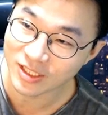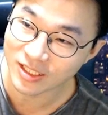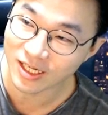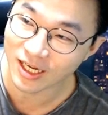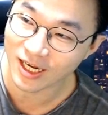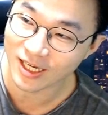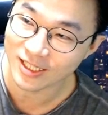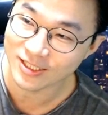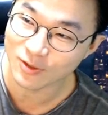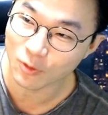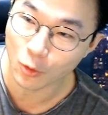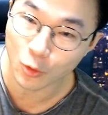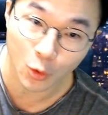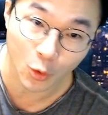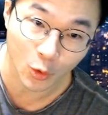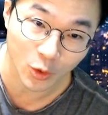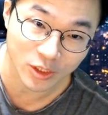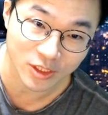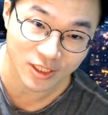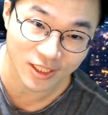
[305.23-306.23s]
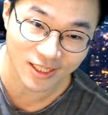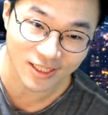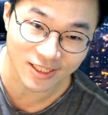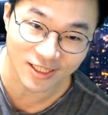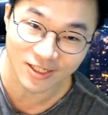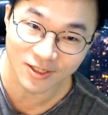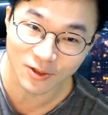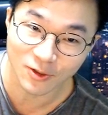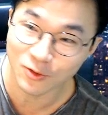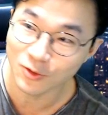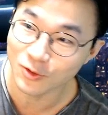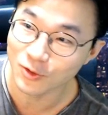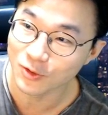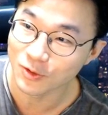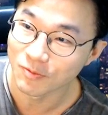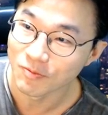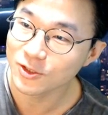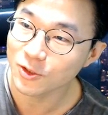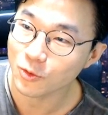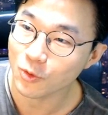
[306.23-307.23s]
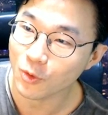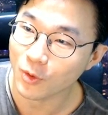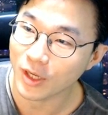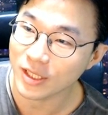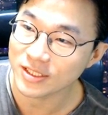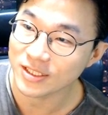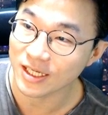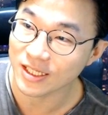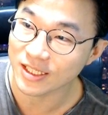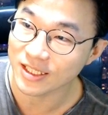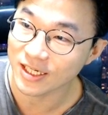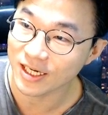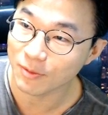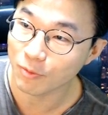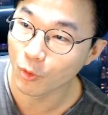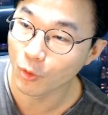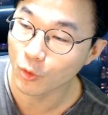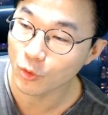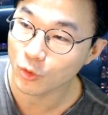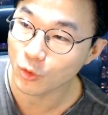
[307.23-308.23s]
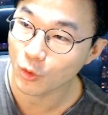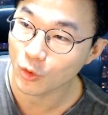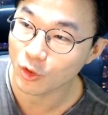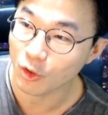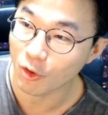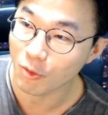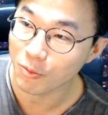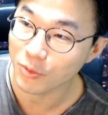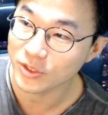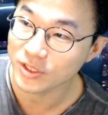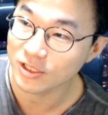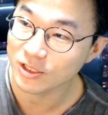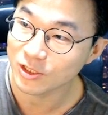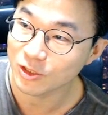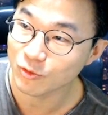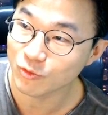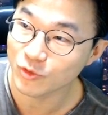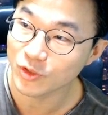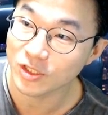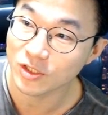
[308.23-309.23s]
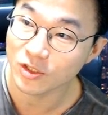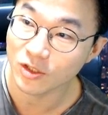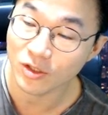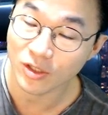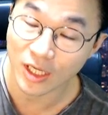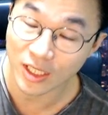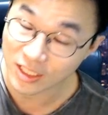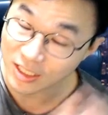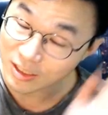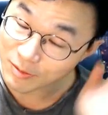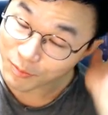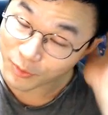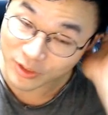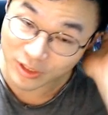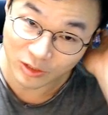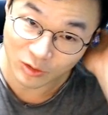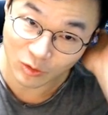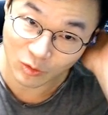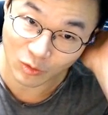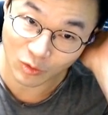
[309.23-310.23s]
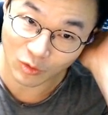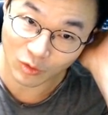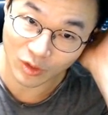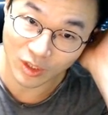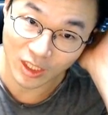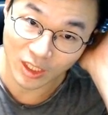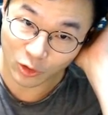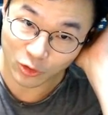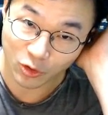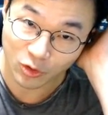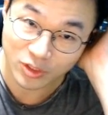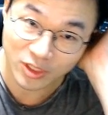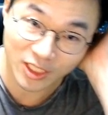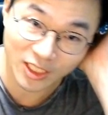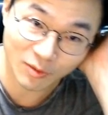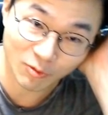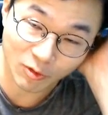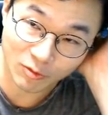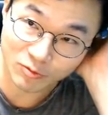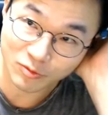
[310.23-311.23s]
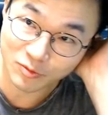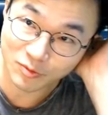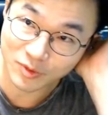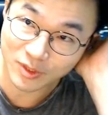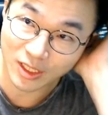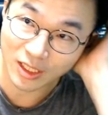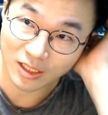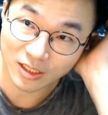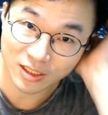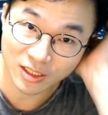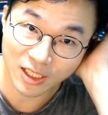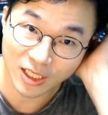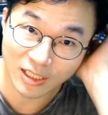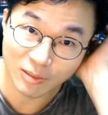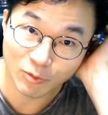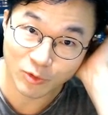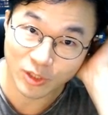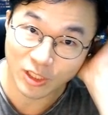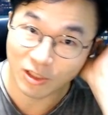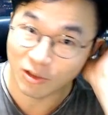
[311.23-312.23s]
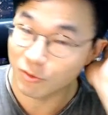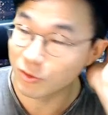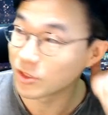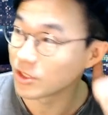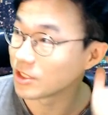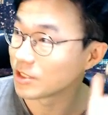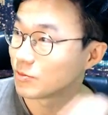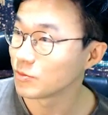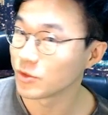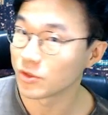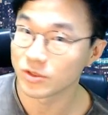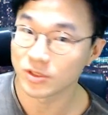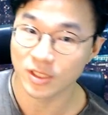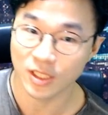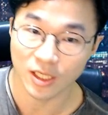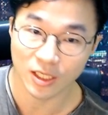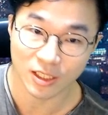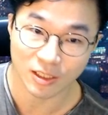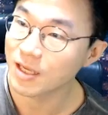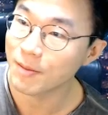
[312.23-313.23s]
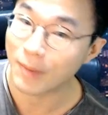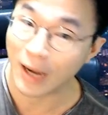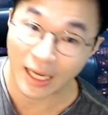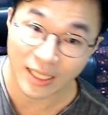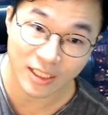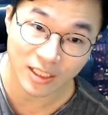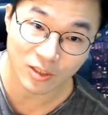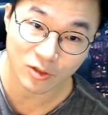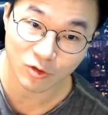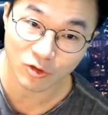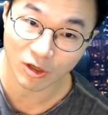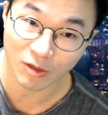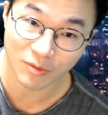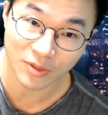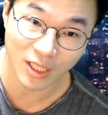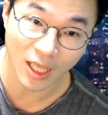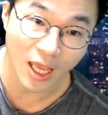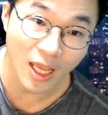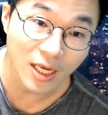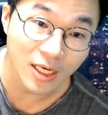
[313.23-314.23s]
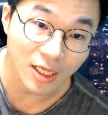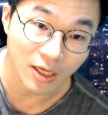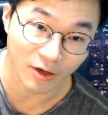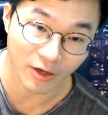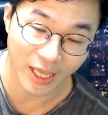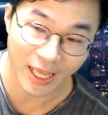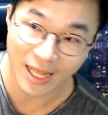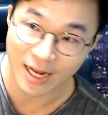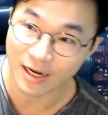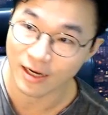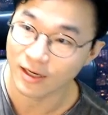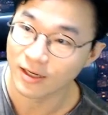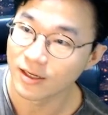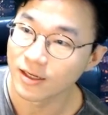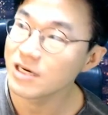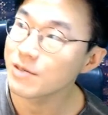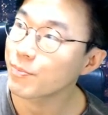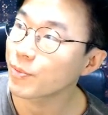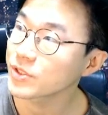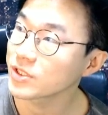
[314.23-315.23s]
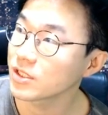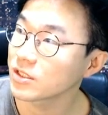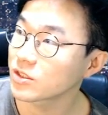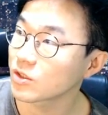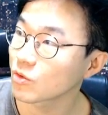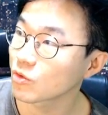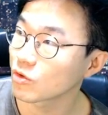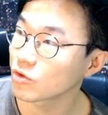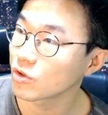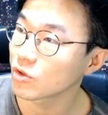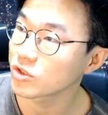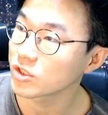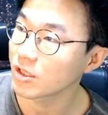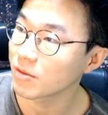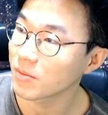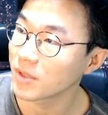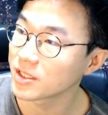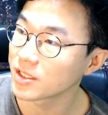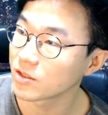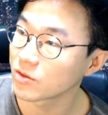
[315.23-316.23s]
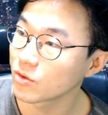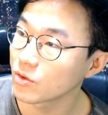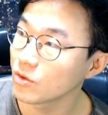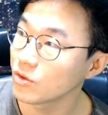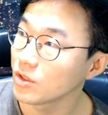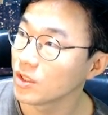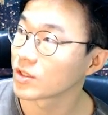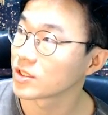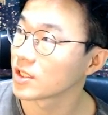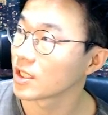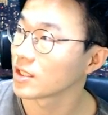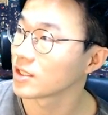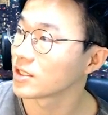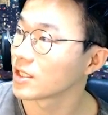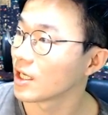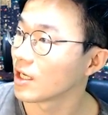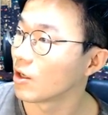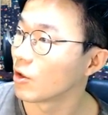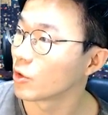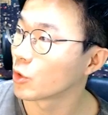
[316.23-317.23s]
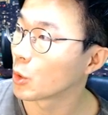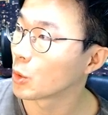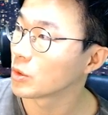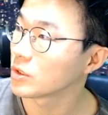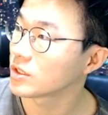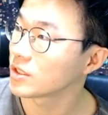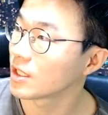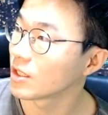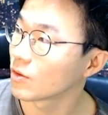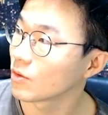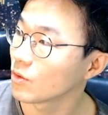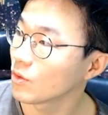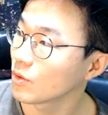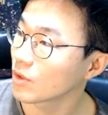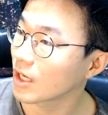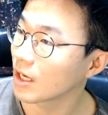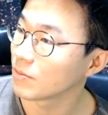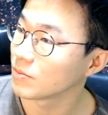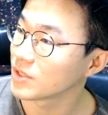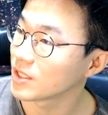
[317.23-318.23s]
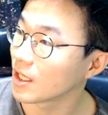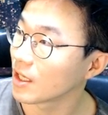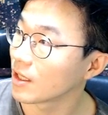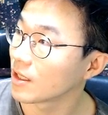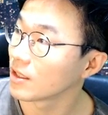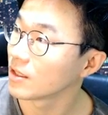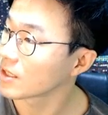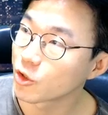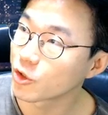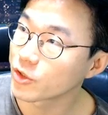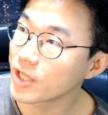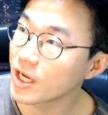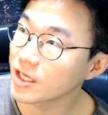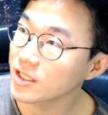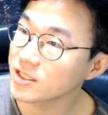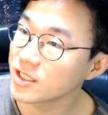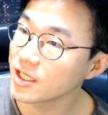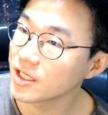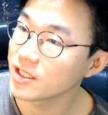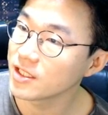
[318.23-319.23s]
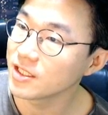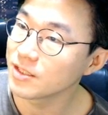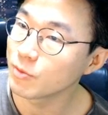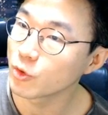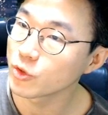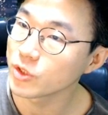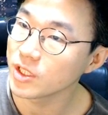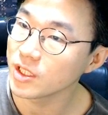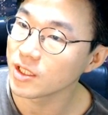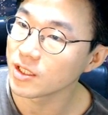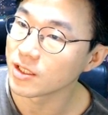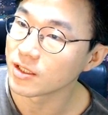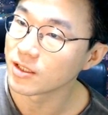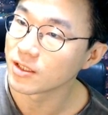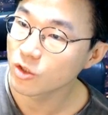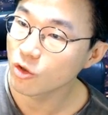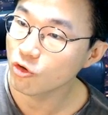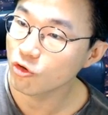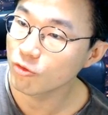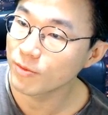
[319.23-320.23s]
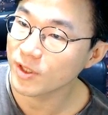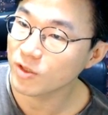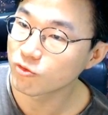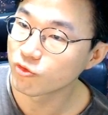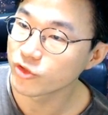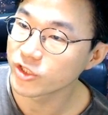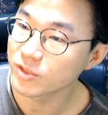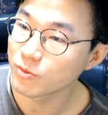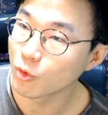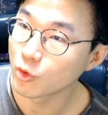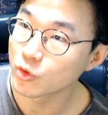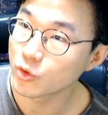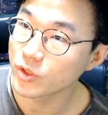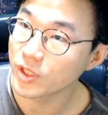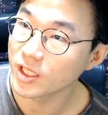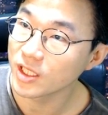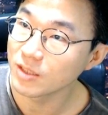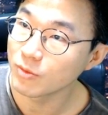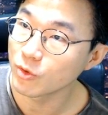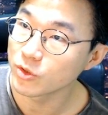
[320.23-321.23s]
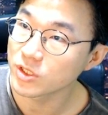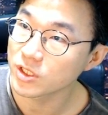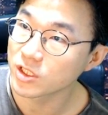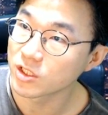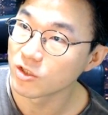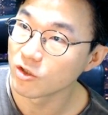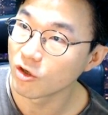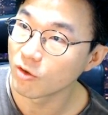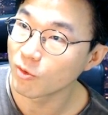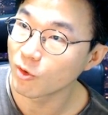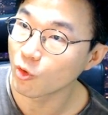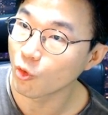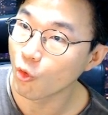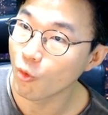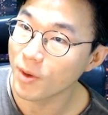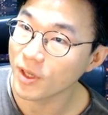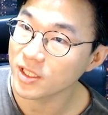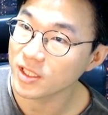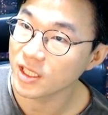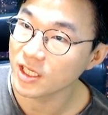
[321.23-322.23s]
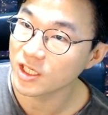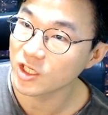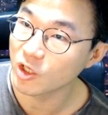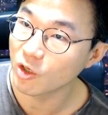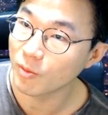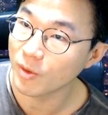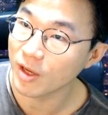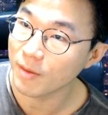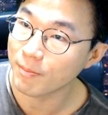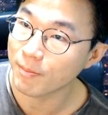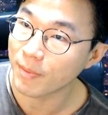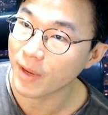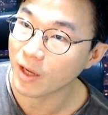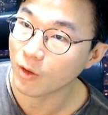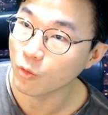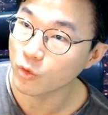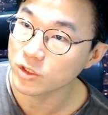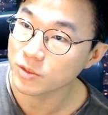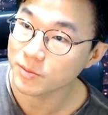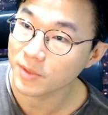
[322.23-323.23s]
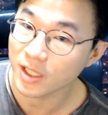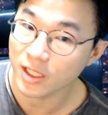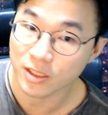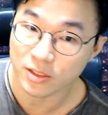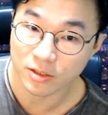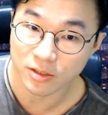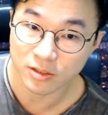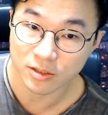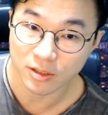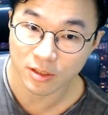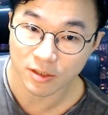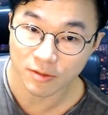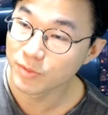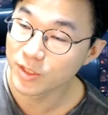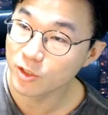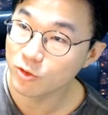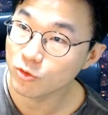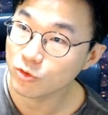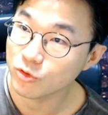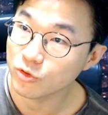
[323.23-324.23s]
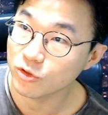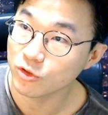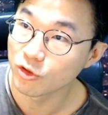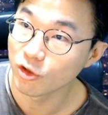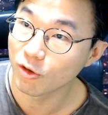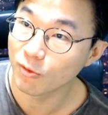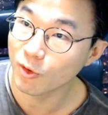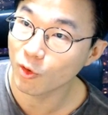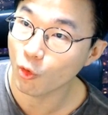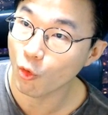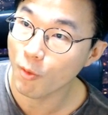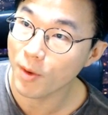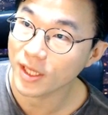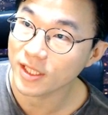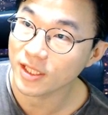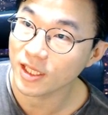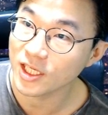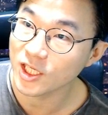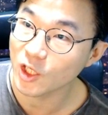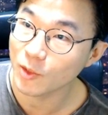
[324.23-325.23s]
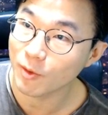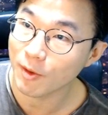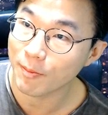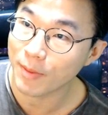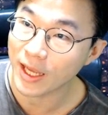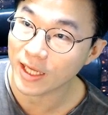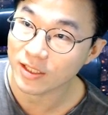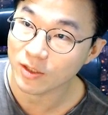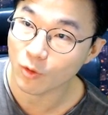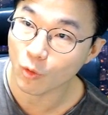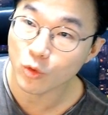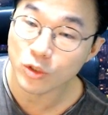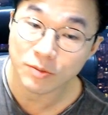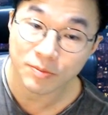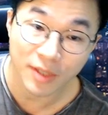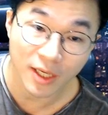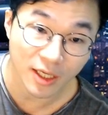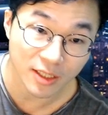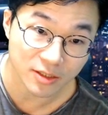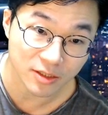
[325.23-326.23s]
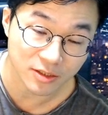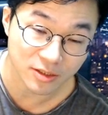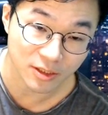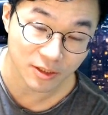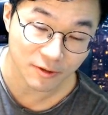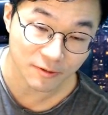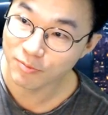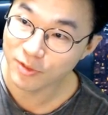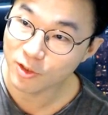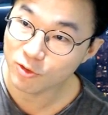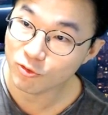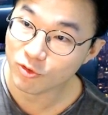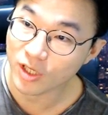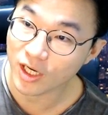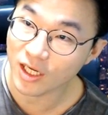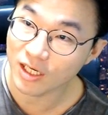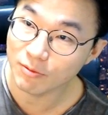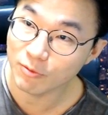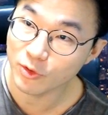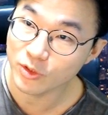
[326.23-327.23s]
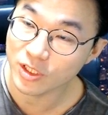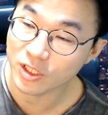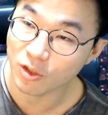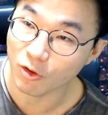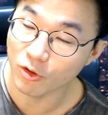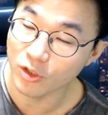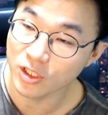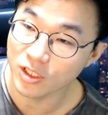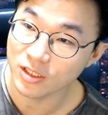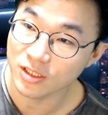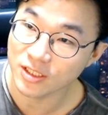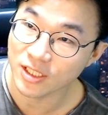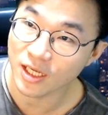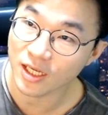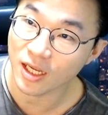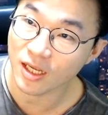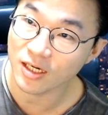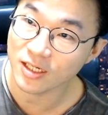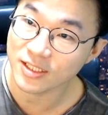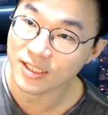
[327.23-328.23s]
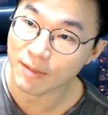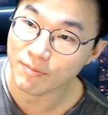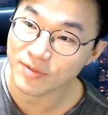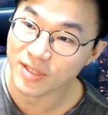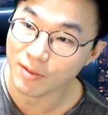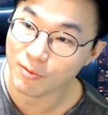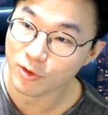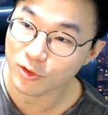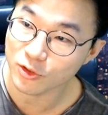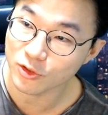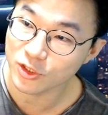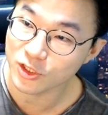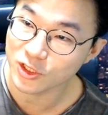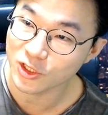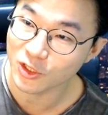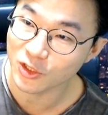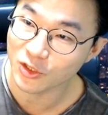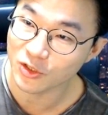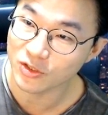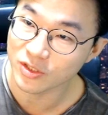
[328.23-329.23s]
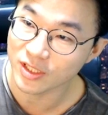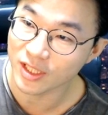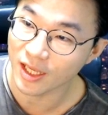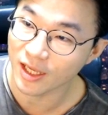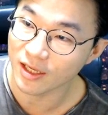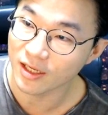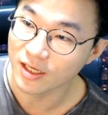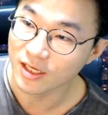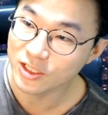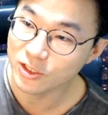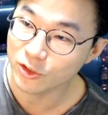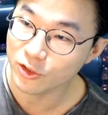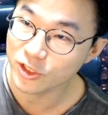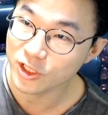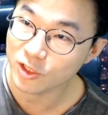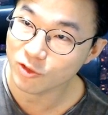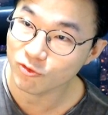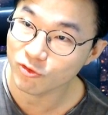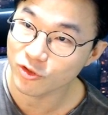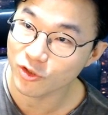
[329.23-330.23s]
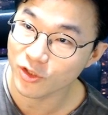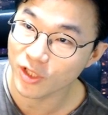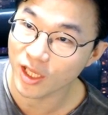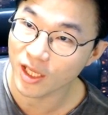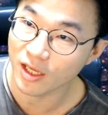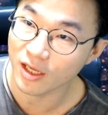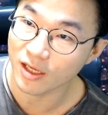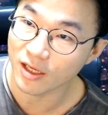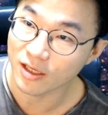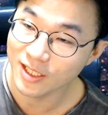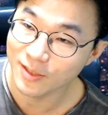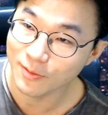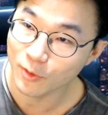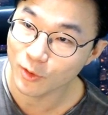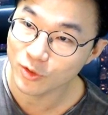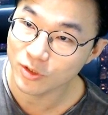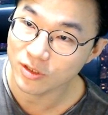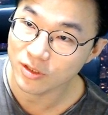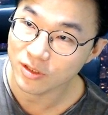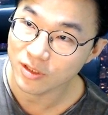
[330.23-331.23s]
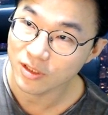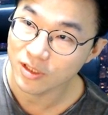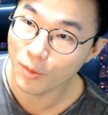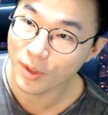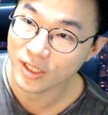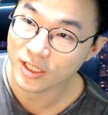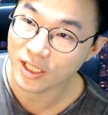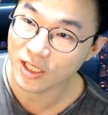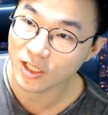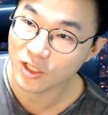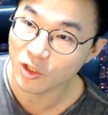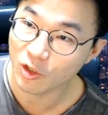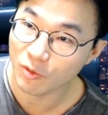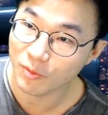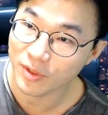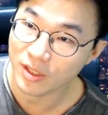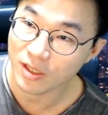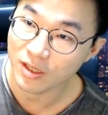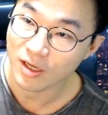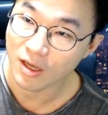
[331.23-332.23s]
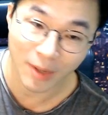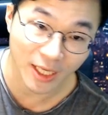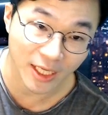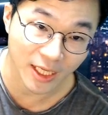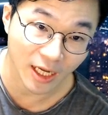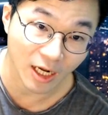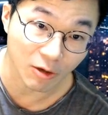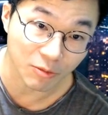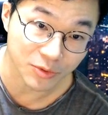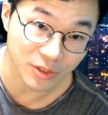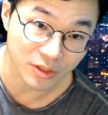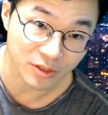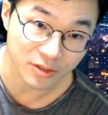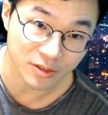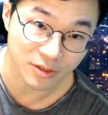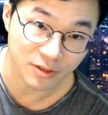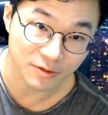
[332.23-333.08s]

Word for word: 능가하는 고통의 시대에 있는 거고 그 정도까지는 아니라 보통 0% 위에서 한 1% 정도로 저성장에 머뭅니다 그게 일본의 잃어버린 20년인데 이게 마이너스로 가면 헬이에요 헬 1% 정도 성장만 해도 굉장히 자 어려운 시대로 갑니다 저 당시에 일본이 1995년에 일본이 글로벌 500대 기업에 150개가 있었어요 미국도 글로벌 500대 기업에 150개가 있었어요 미국과 일본이 거의 세계를 쌈싸먹던 시절이었는데 2019년에 일본은 500대 기업이 100개가 없어졌어요.